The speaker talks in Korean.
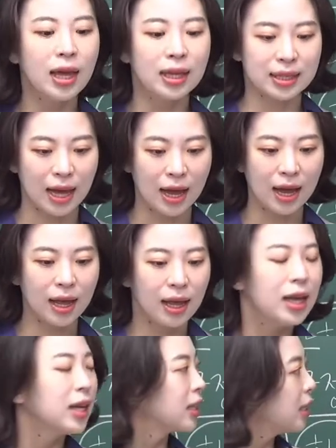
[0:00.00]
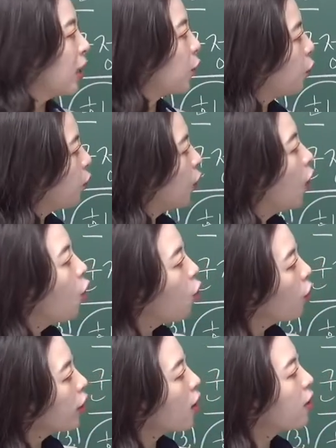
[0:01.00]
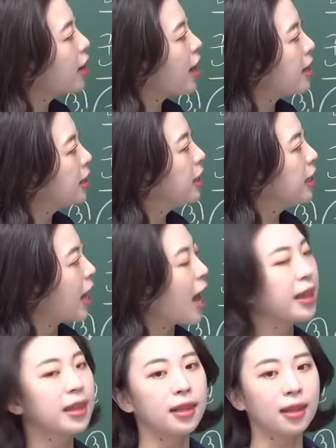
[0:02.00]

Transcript: 자, 그리고 홍경래의 난